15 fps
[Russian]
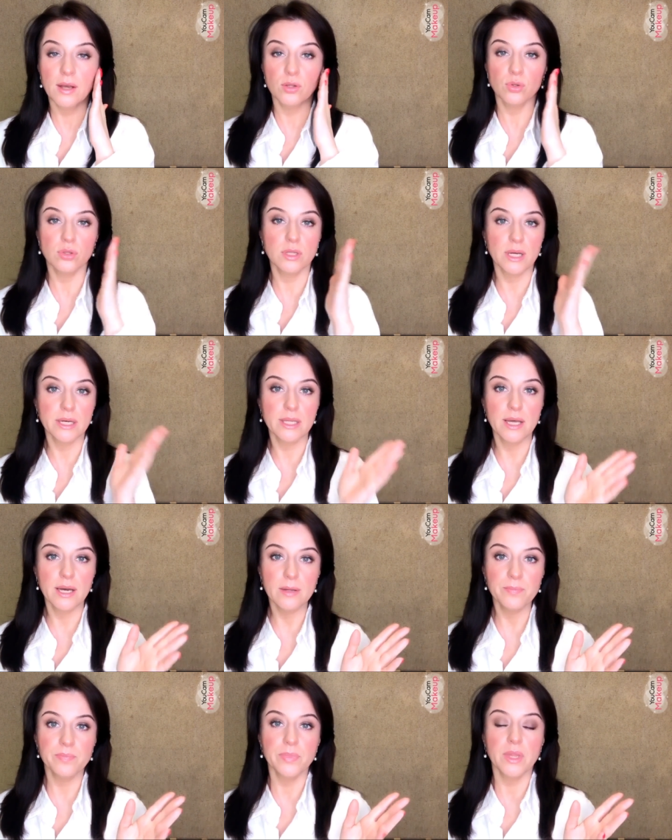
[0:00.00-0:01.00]
то тогда
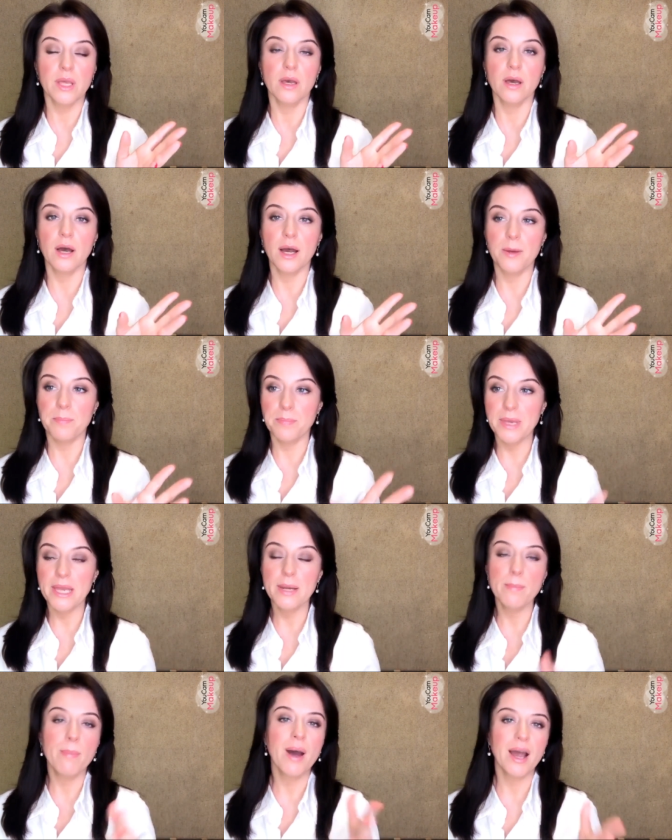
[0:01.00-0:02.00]
а,
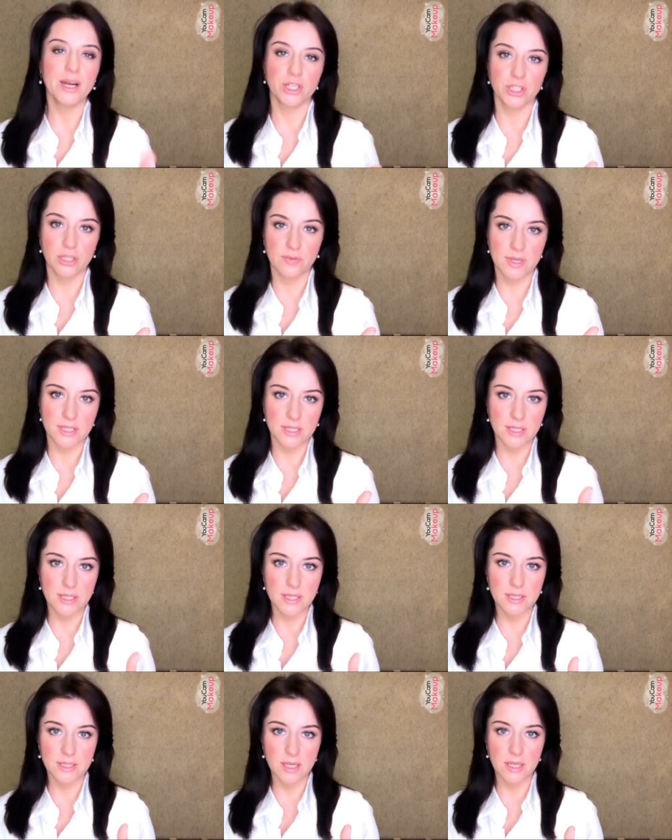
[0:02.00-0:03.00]
перебарщивать с
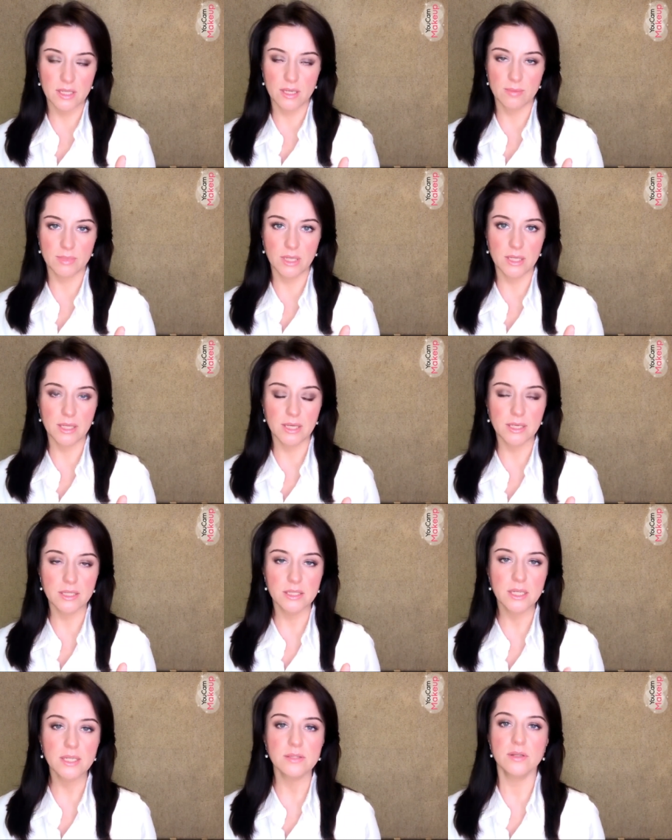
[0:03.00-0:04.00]
нанесением тональных
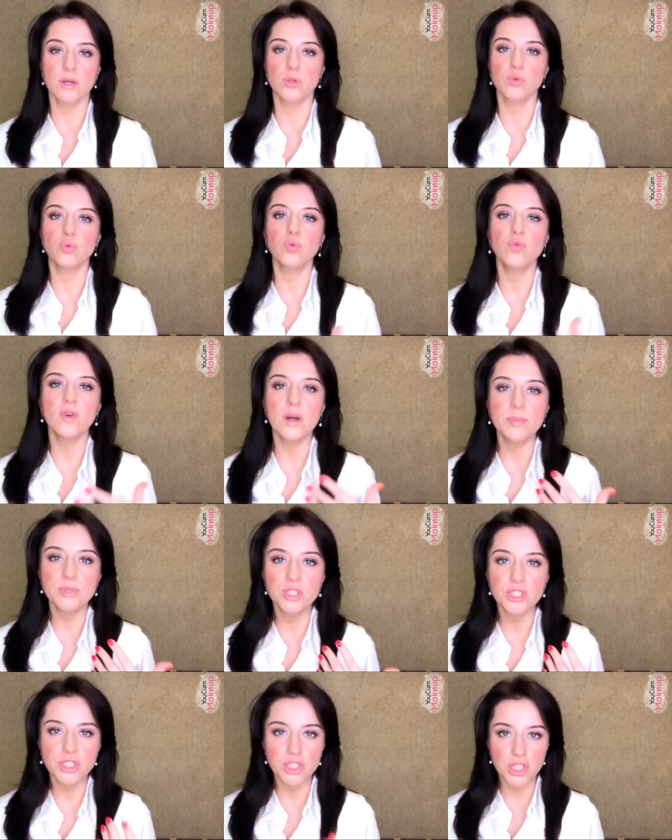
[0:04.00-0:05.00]
средств, ну
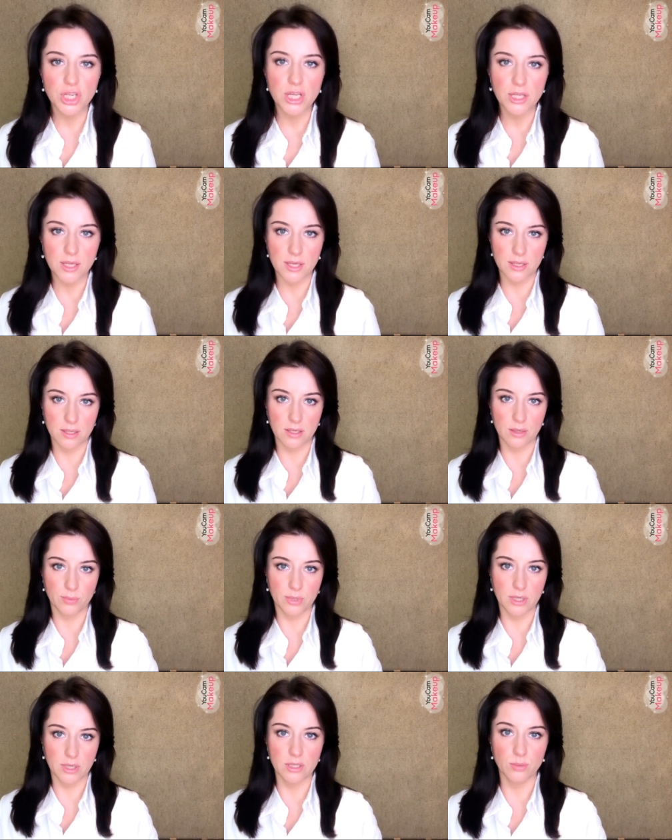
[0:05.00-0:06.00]
вообще нет
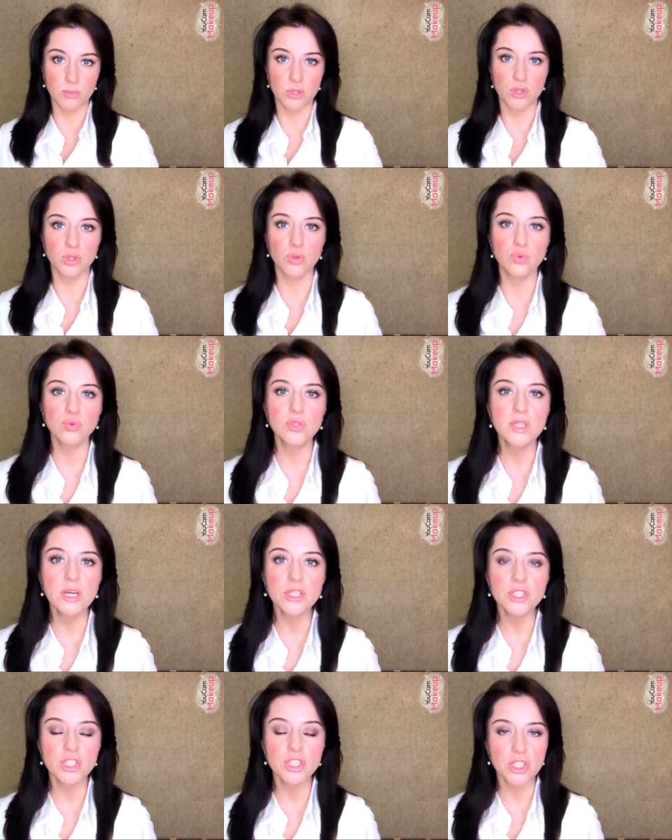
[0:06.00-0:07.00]
необходимости. Ну
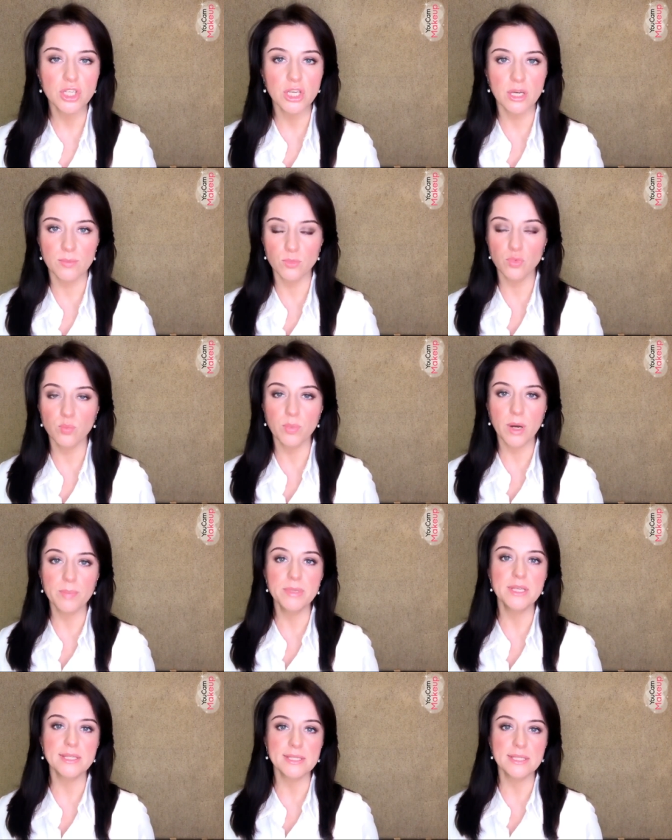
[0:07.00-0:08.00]
зачем? Ну
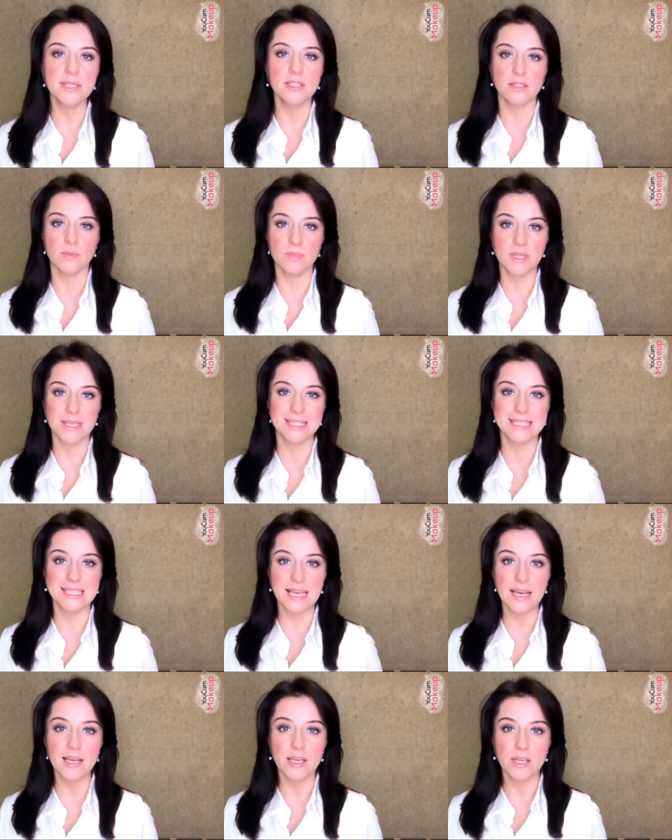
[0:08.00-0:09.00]
объясните мне,
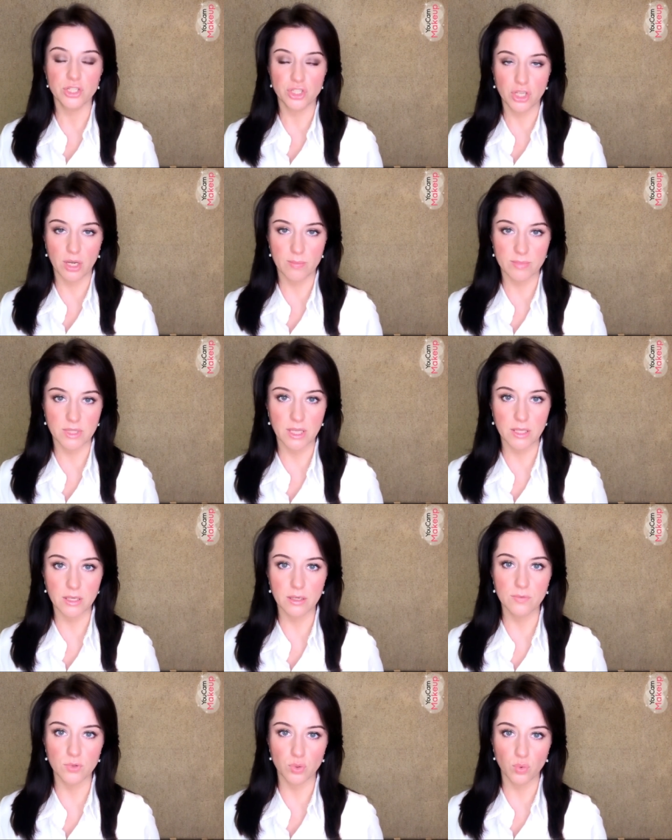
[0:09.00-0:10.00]
зачем
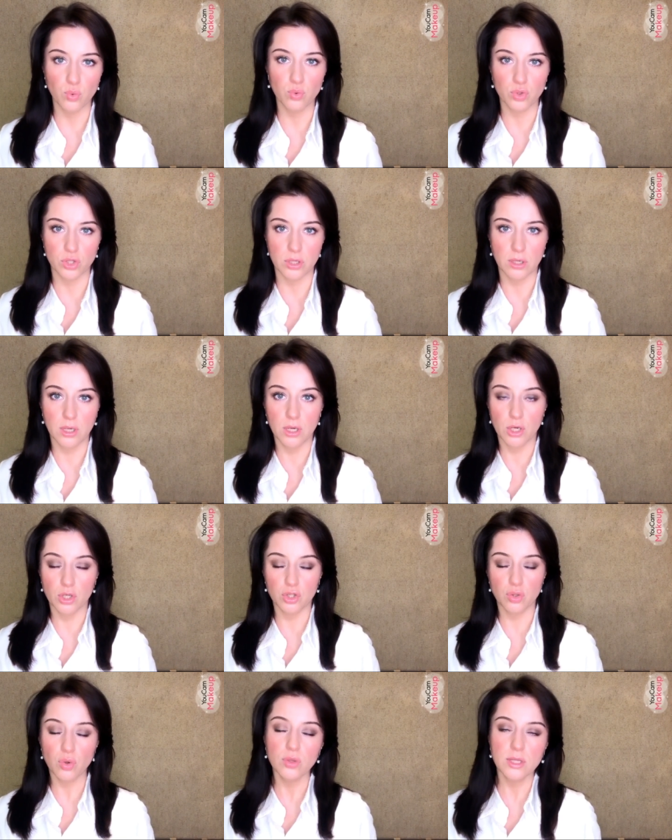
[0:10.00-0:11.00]
тонировать уши?
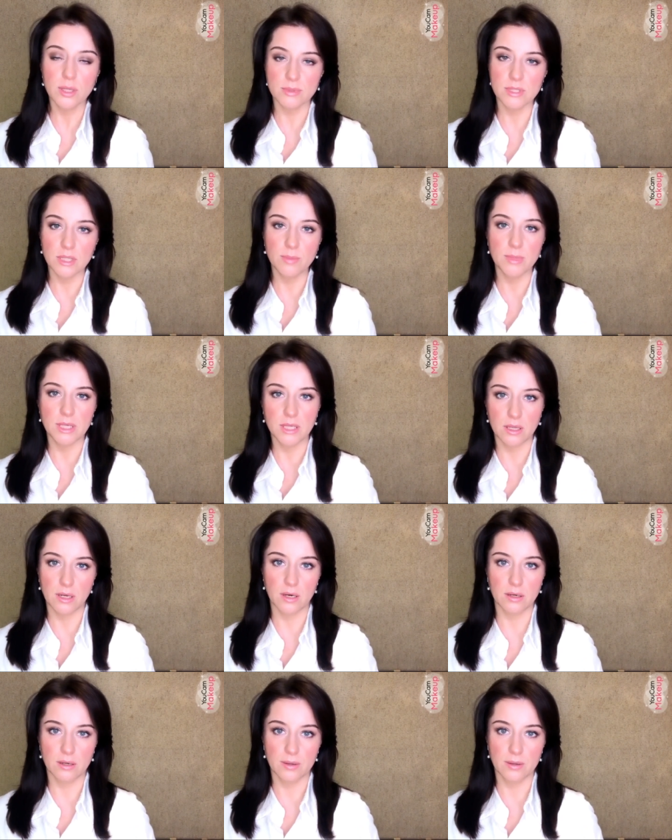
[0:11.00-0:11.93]
Что там с ними не так?